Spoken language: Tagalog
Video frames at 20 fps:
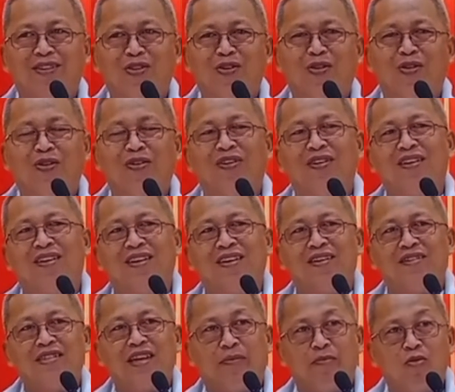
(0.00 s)
Oh,
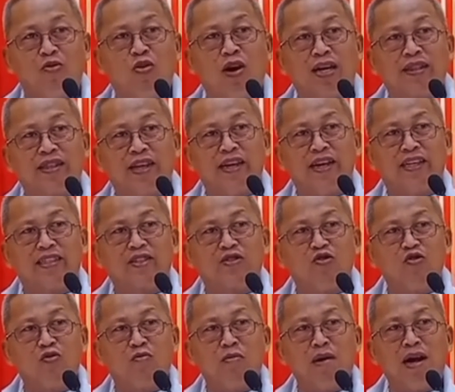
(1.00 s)
niya buhat din as
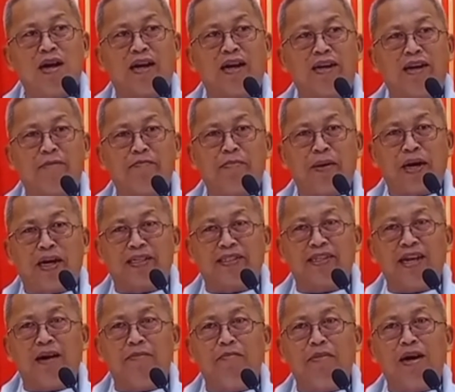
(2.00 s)
gugma kanang
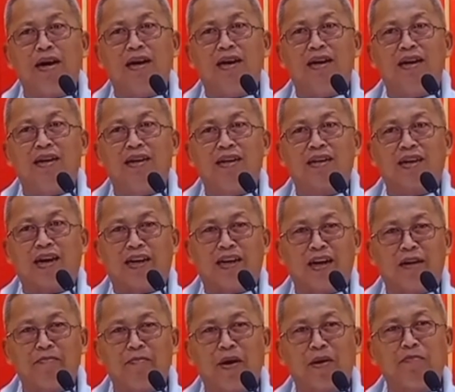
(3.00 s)
pangasaba,
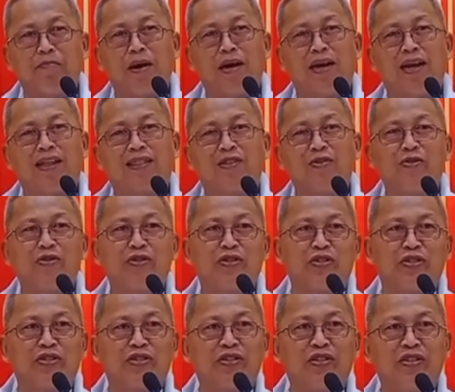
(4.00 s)
kanang
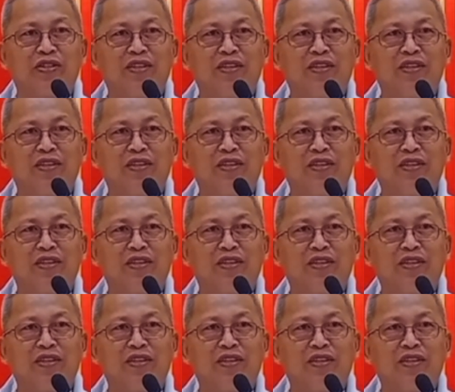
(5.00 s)
pagpanglatos.